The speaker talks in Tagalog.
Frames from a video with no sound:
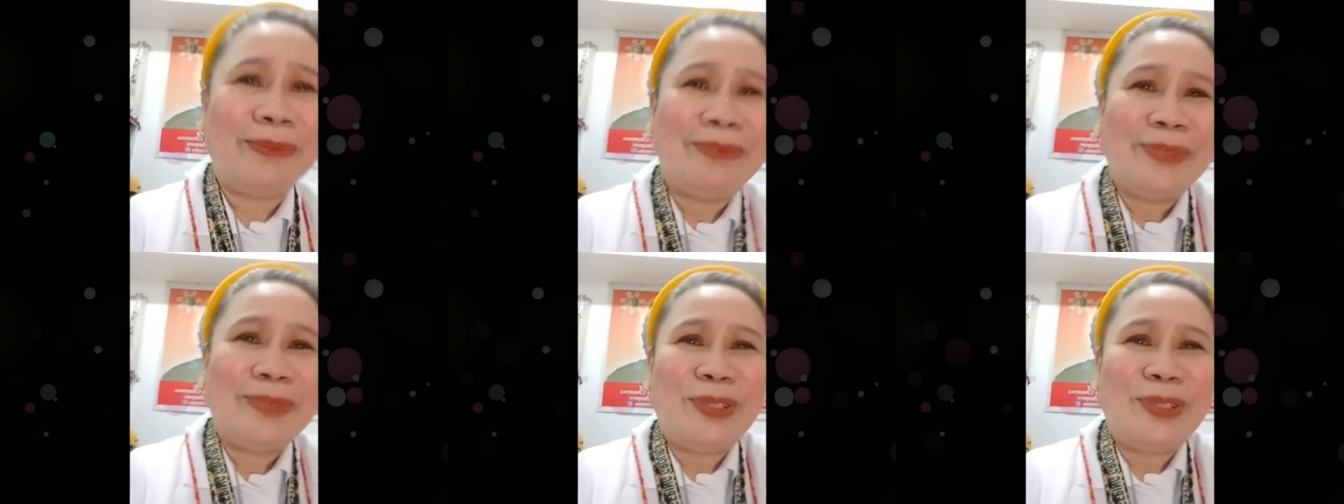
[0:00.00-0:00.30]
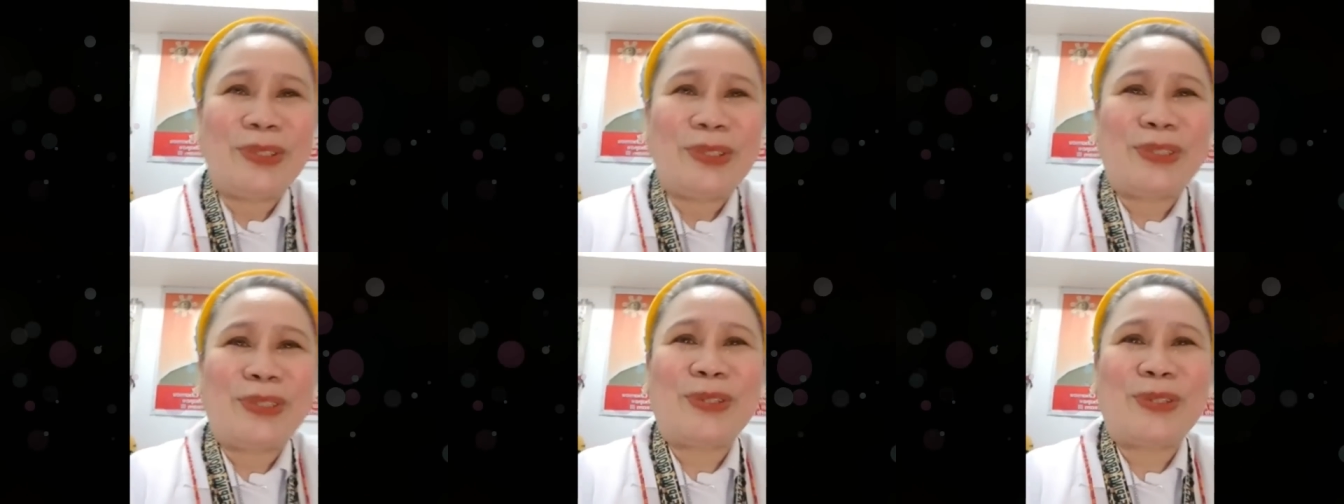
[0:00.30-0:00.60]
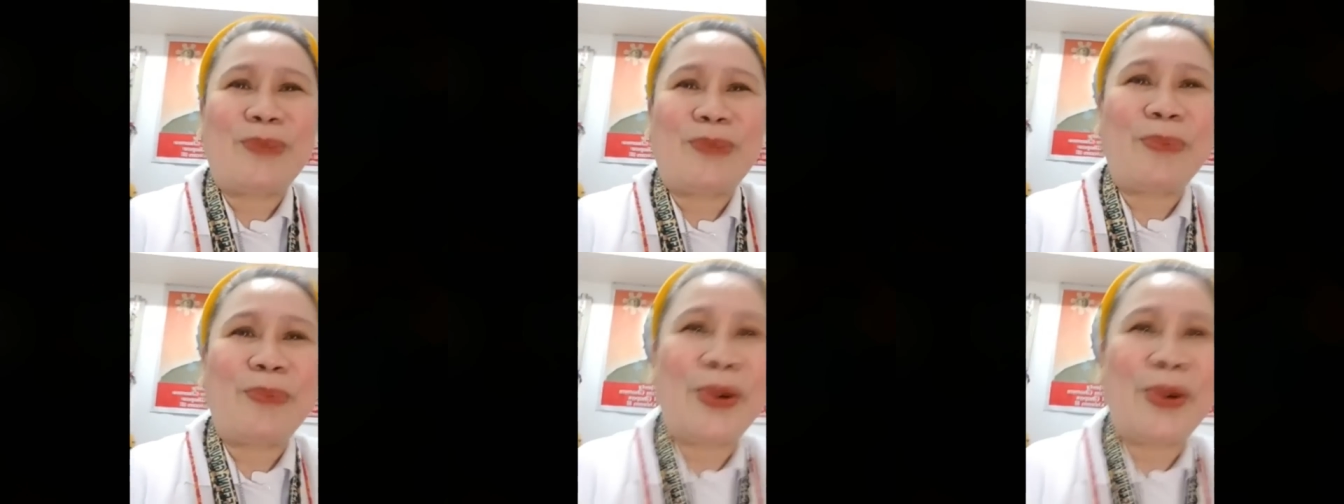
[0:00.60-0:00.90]
yung
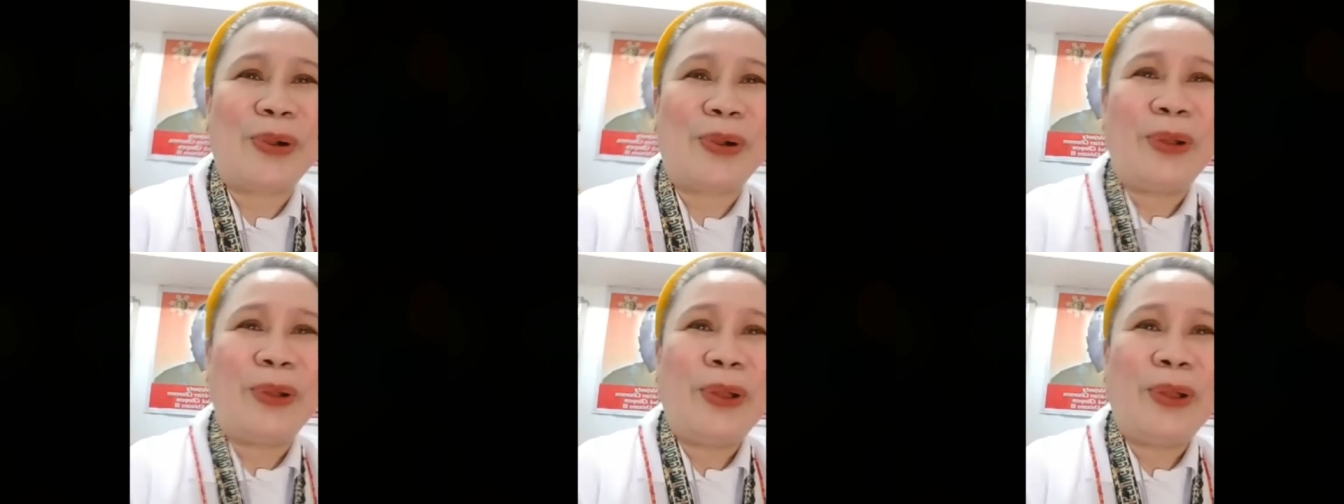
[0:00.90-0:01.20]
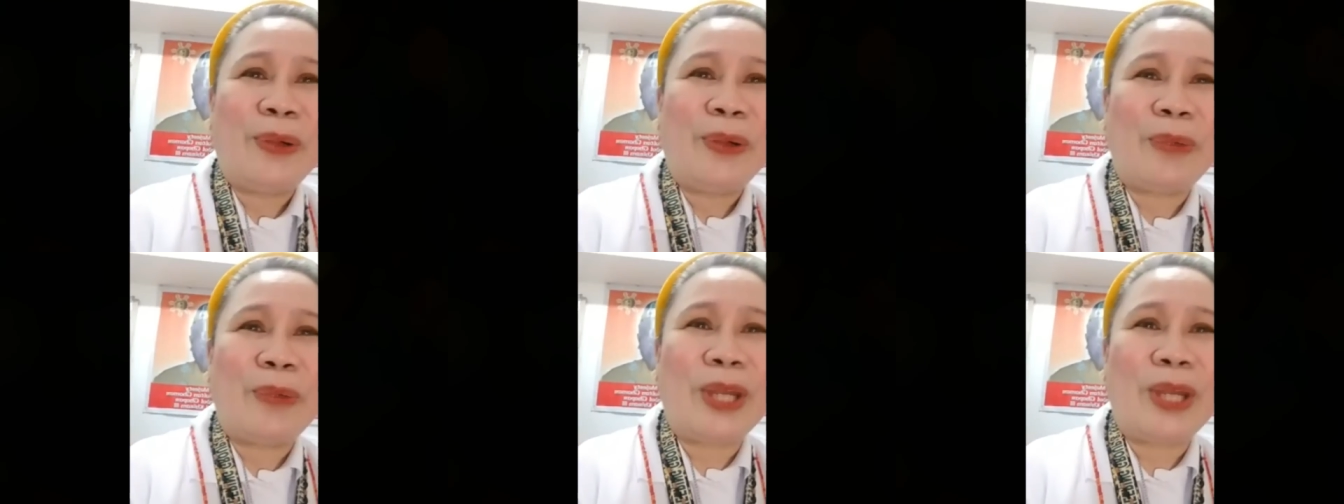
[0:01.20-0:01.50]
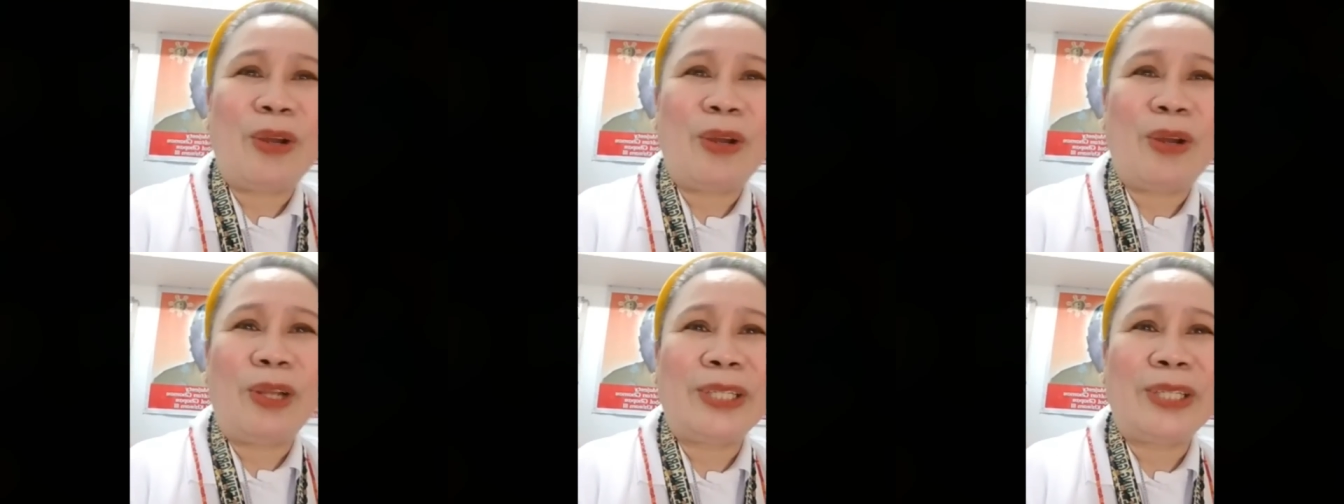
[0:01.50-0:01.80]
gumawa ng
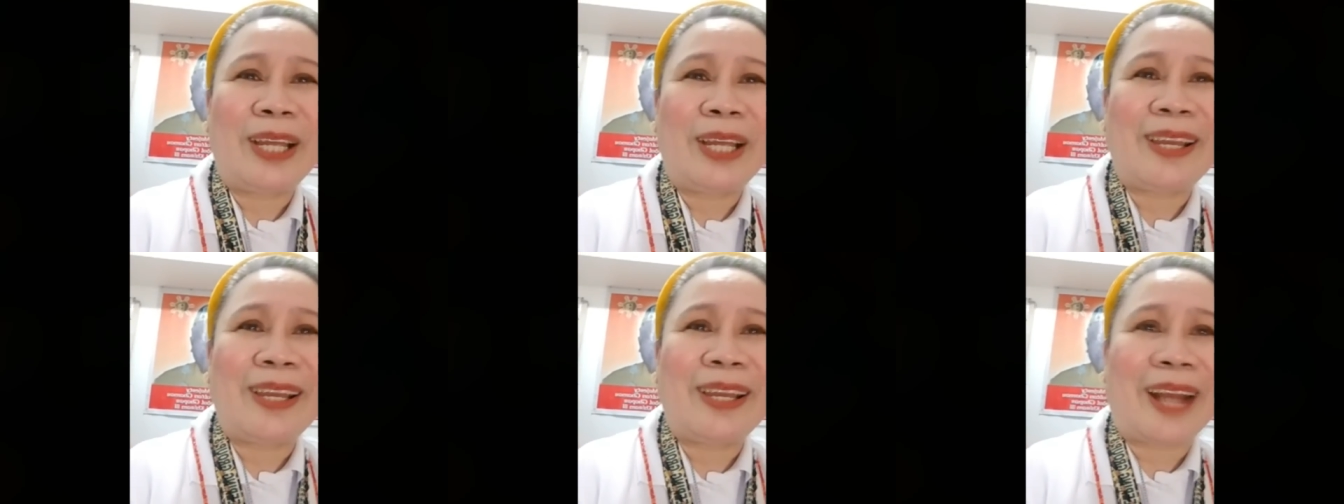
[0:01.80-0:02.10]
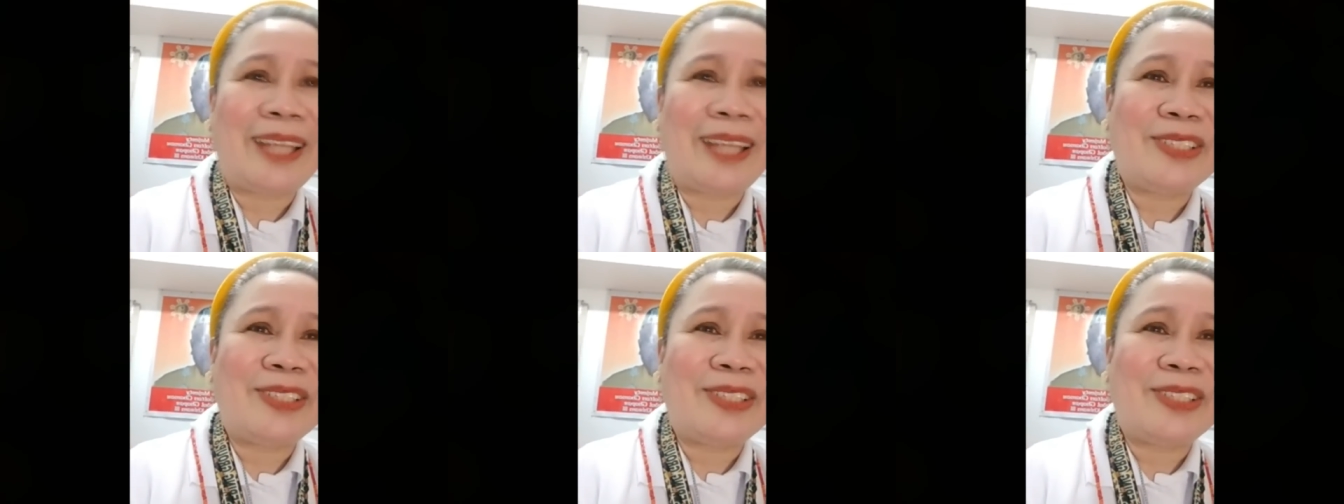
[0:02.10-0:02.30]
mukha ko at